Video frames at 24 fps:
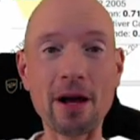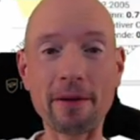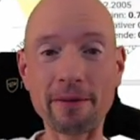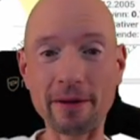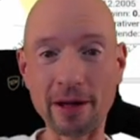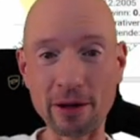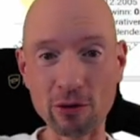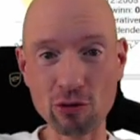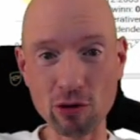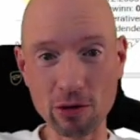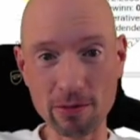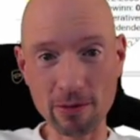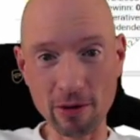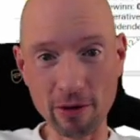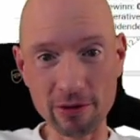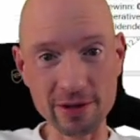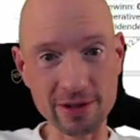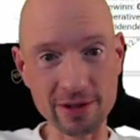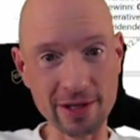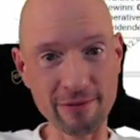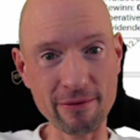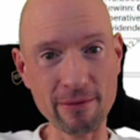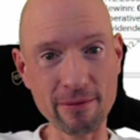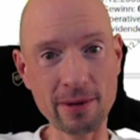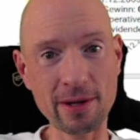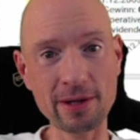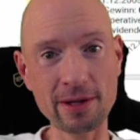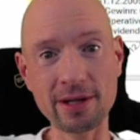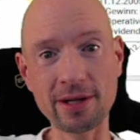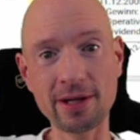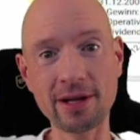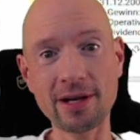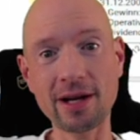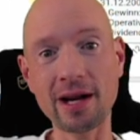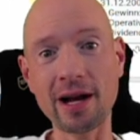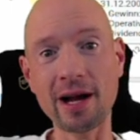Dann gucken wir uns jetzt einfach mal
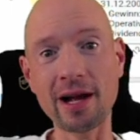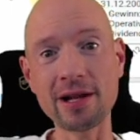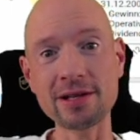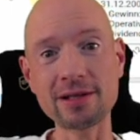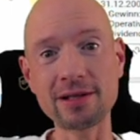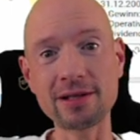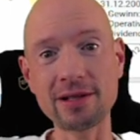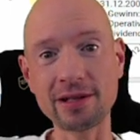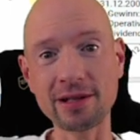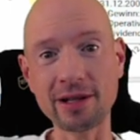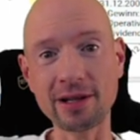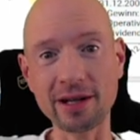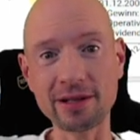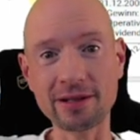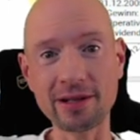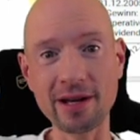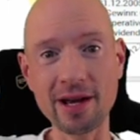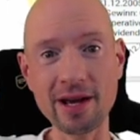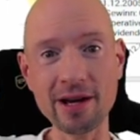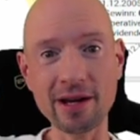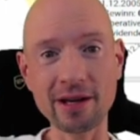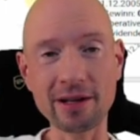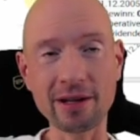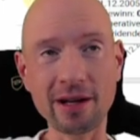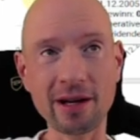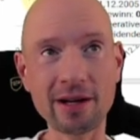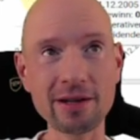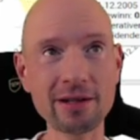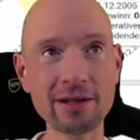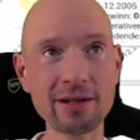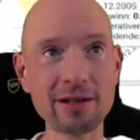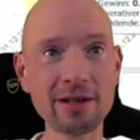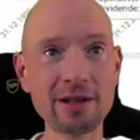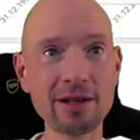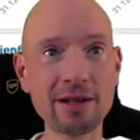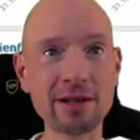die einzelnen Kriterien an,
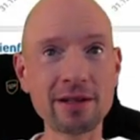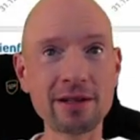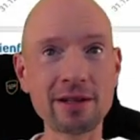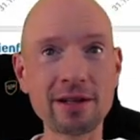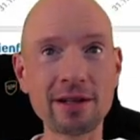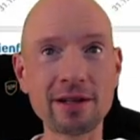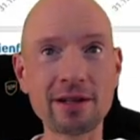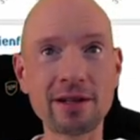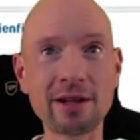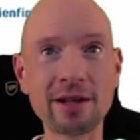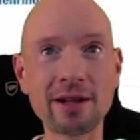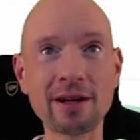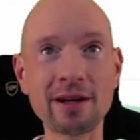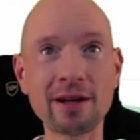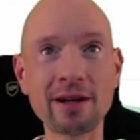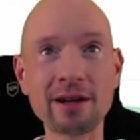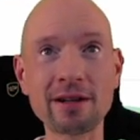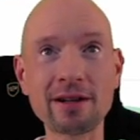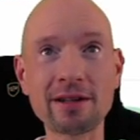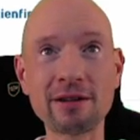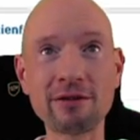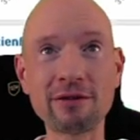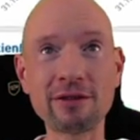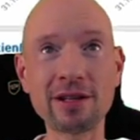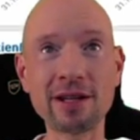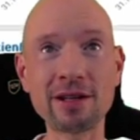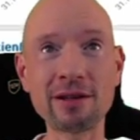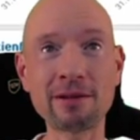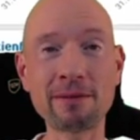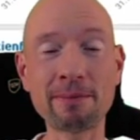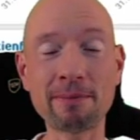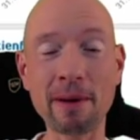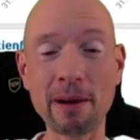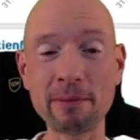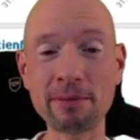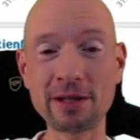die der
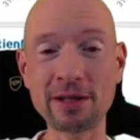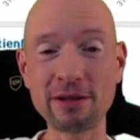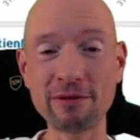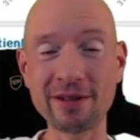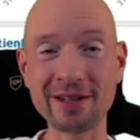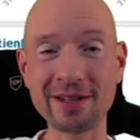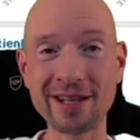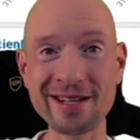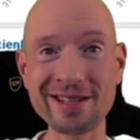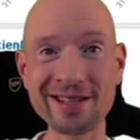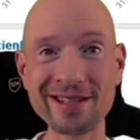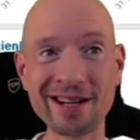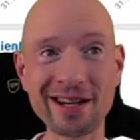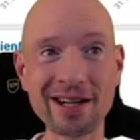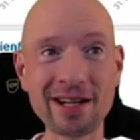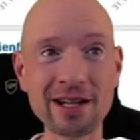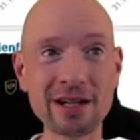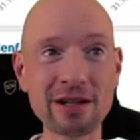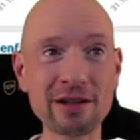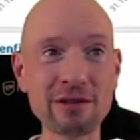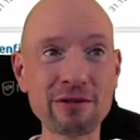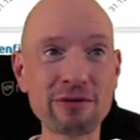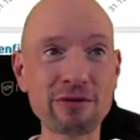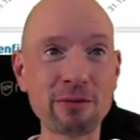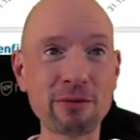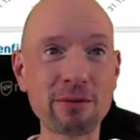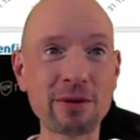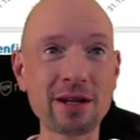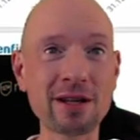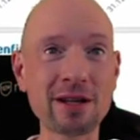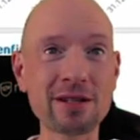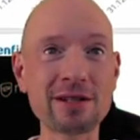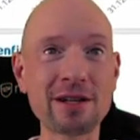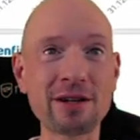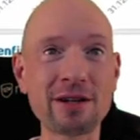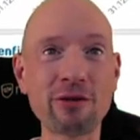Dividend, beim Dividendenadel von
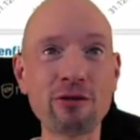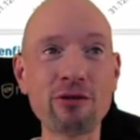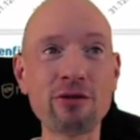Christian Röhl